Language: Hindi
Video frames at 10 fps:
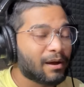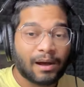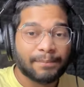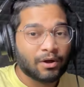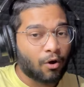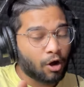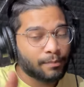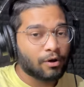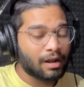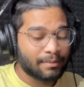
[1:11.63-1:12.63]
आपने और
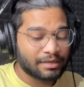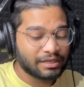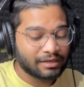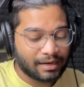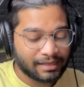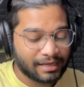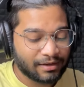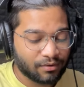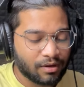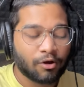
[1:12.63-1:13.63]
भी कोलेब्रेशन ट्रैक
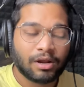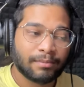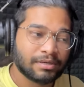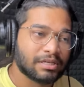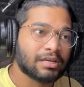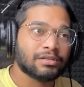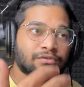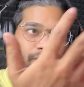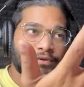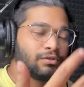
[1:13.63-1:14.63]
देखे होंगे कोलेब्रेशन या
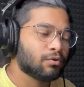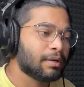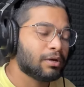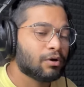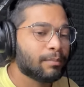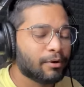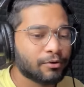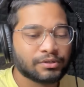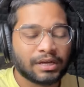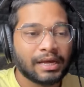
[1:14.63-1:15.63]
फिर जो भी इन्होंने
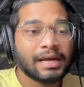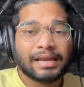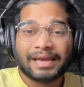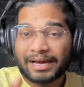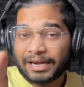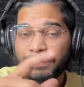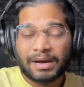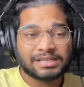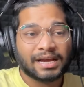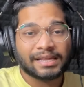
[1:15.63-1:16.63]
प्रोड्यूस करे लाइक हनी
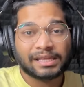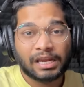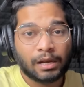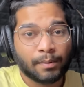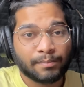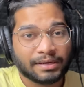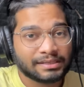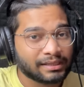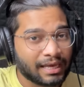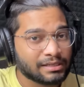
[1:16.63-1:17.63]
पाजी का आया था लिल पम्प के
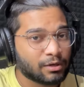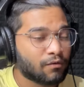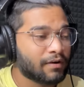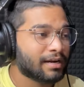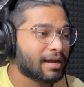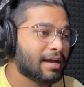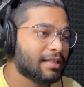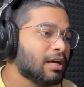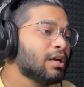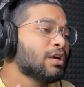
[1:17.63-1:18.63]
साथ कैसा नोवा ट्रैक आया था